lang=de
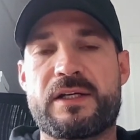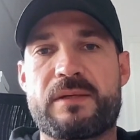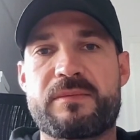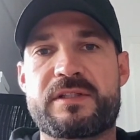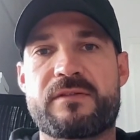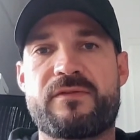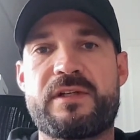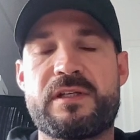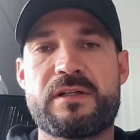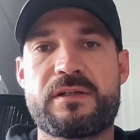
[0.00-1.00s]
Ähm, es sind
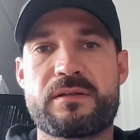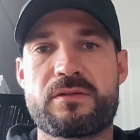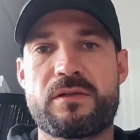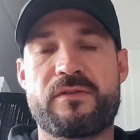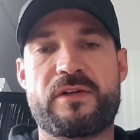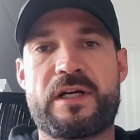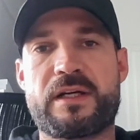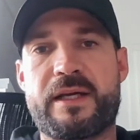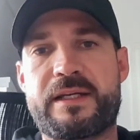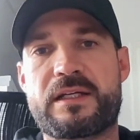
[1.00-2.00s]
viele tolle
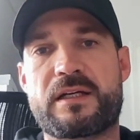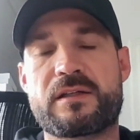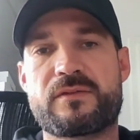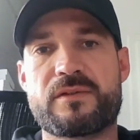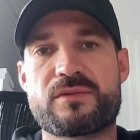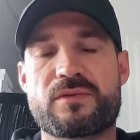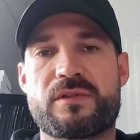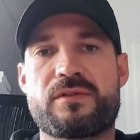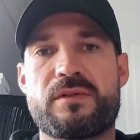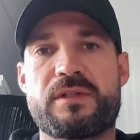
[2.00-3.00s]
Fragen eingegangen. Ich versuche
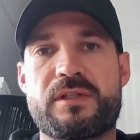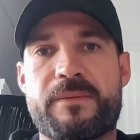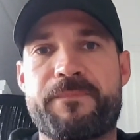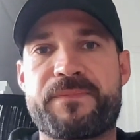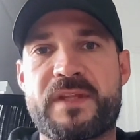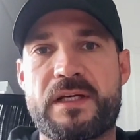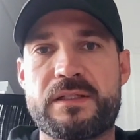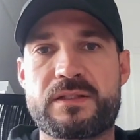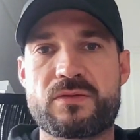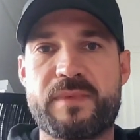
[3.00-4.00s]
natürlich
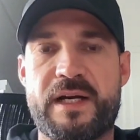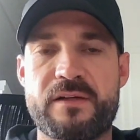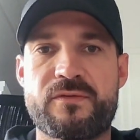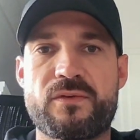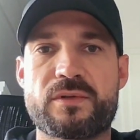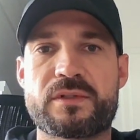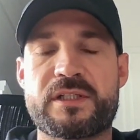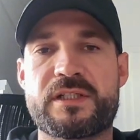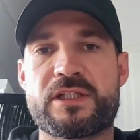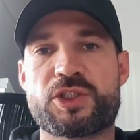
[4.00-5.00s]
alle zu beantworten
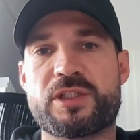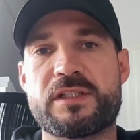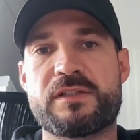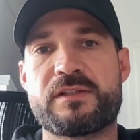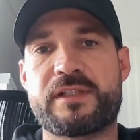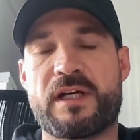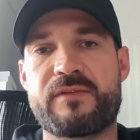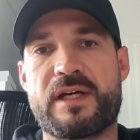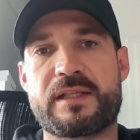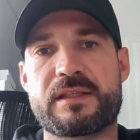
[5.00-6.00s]
an der Stelle. Ja,
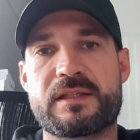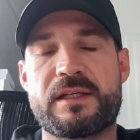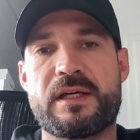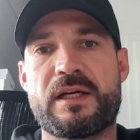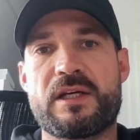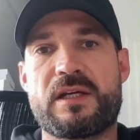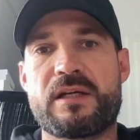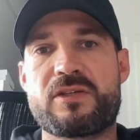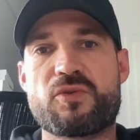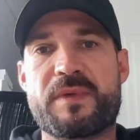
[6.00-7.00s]
wir hatten
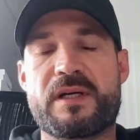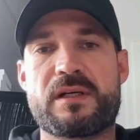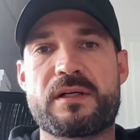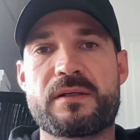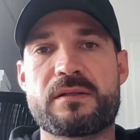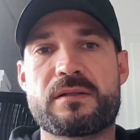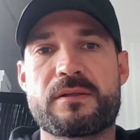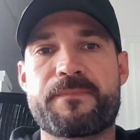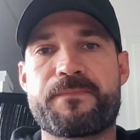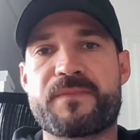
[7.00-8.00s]
einen super
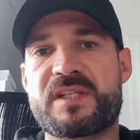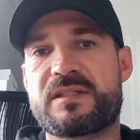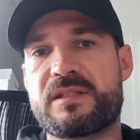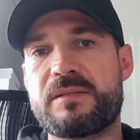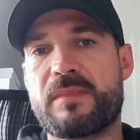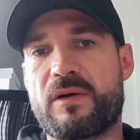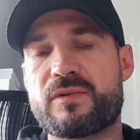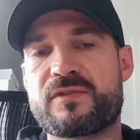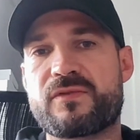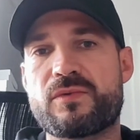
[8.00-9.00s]
ähm,
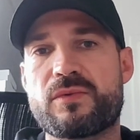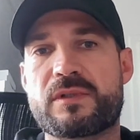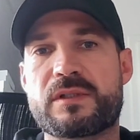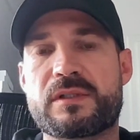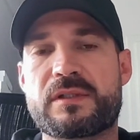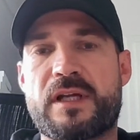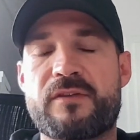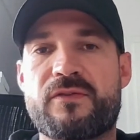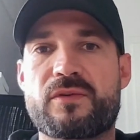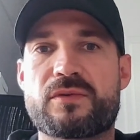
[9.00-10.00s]
Teamausflug in
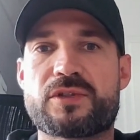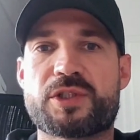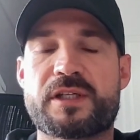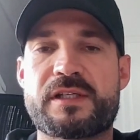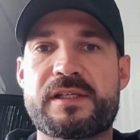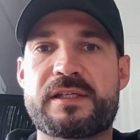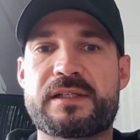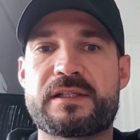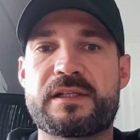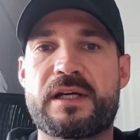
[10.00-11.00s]

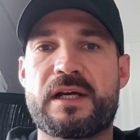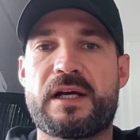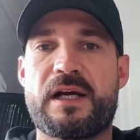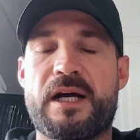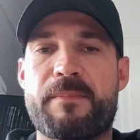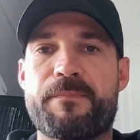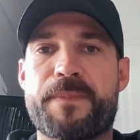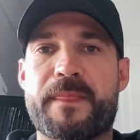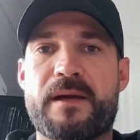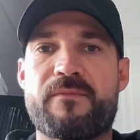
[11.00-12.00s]
Anführungsstrichelchen
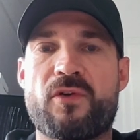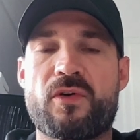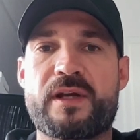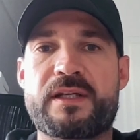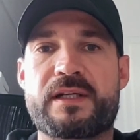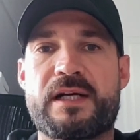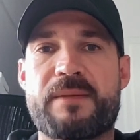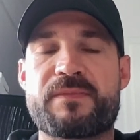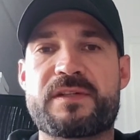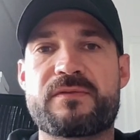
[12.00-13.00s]
am, am Wochenende
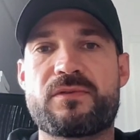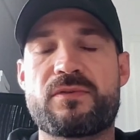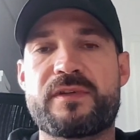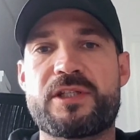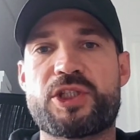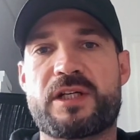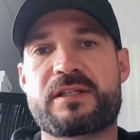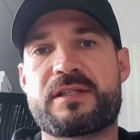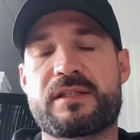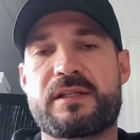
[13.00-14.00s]
gehabt, wo wir die
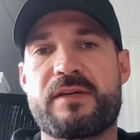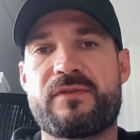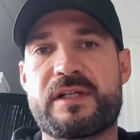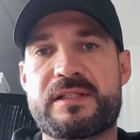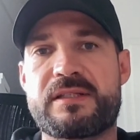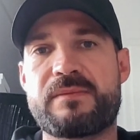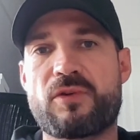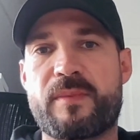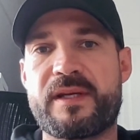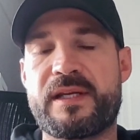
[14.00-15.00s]
Chance hatten, einfach als Team
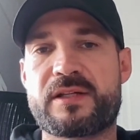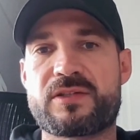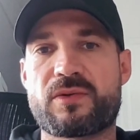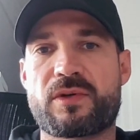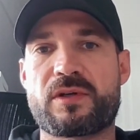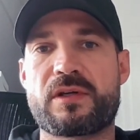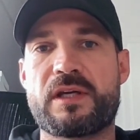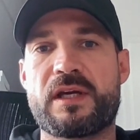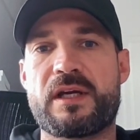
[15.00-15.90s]
nochmal näher zu rücken